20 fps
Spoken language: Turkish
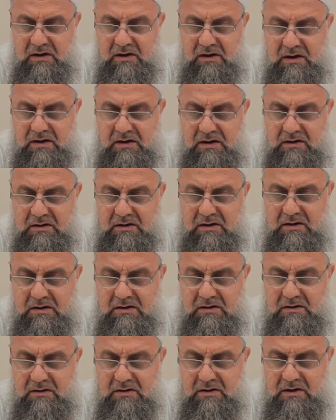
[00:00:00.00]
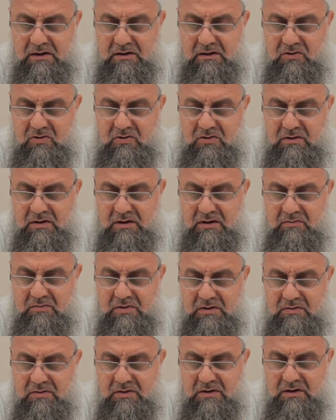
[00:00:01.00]
kaynaklarının tatlı suları
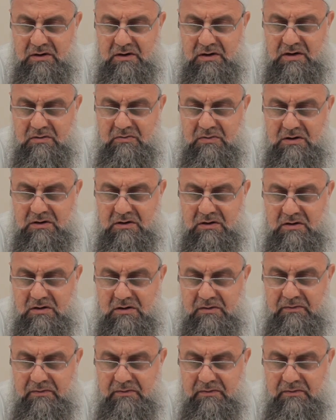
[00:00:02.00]
birbirine karışmıştır.